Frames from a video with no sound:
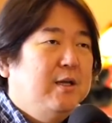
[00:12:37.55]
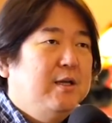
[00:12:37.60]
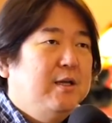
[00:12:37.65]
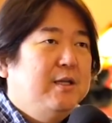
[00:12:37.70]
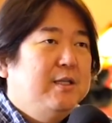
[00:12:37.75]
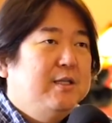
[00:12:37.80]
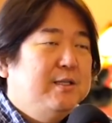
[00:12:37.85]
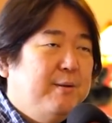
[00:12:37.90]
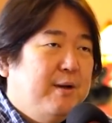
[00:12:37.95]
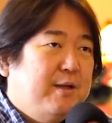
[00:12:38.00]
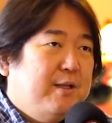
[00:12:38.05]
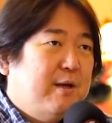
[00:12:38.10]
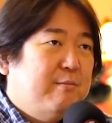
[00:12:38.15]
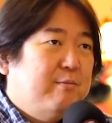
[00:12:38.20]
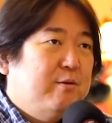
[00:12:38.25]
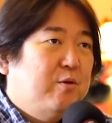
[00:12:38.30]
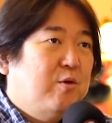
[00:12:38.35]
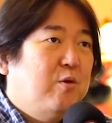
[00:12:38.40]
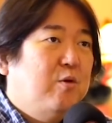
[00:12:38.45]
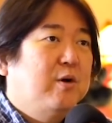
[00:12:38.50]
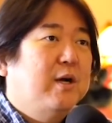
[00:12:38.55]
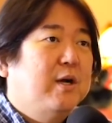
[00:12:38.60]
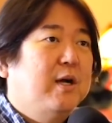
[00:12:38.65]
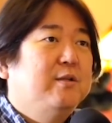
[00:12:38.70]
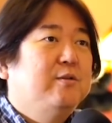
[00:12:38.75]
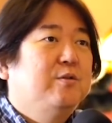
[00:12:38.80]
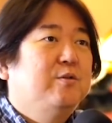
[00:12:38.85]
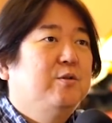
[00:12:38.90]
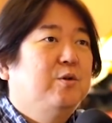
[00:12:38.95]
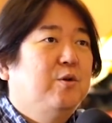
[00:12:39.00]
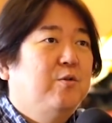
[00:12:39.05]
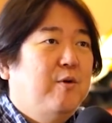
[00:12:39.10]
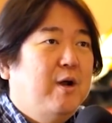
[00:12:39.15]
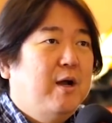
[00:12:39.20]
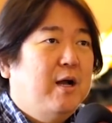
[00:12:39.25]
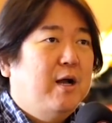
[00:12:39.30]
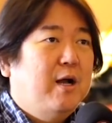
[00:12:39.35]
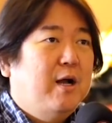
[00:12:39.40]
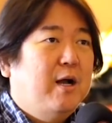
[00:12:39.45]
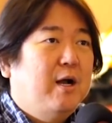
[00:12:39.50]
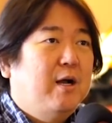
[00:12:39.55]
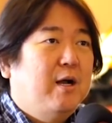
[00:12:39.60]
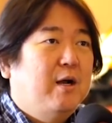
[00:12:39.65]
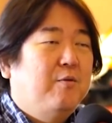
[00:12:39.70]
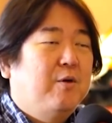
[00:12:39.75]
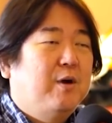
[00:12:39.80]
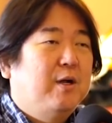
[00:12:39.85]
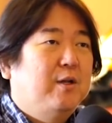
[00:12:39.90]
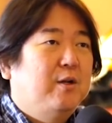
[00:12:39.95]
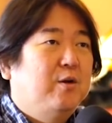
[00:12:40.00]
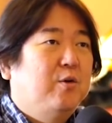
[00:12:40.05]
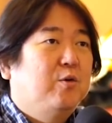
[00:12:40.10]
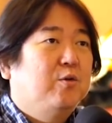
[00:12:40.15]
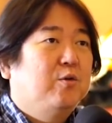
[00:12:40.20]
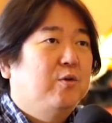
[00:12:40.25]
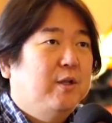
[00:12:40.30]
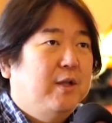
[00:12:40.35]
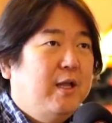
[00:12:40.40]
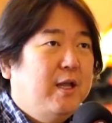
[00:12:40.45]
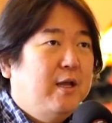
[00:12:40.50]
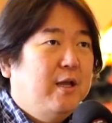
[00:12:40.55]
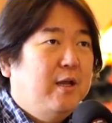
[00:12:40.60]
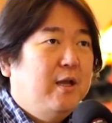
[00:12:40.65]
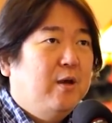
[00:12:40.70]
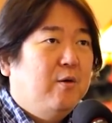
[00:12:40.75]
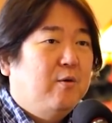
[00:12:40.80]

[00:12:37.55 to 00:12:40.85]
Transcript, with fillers: 一番多分後悔するのはお金のことでね、